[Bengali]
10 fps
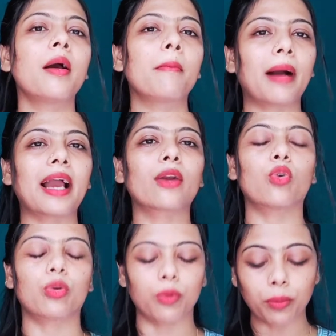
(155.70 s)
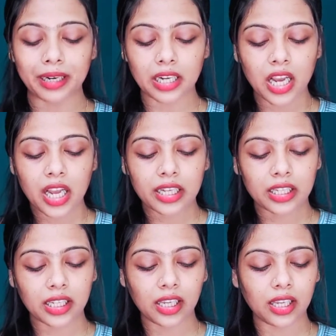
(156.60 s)
বাই করব বাট
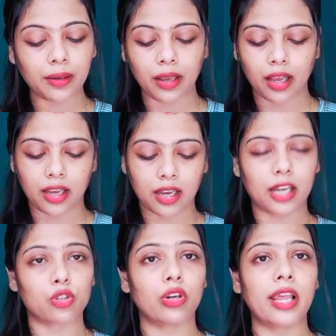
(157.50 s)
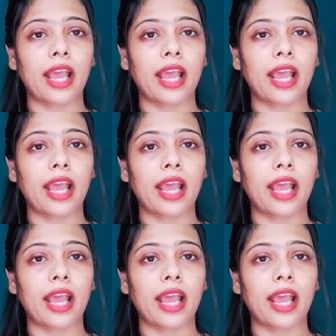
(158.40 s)
কি আসলে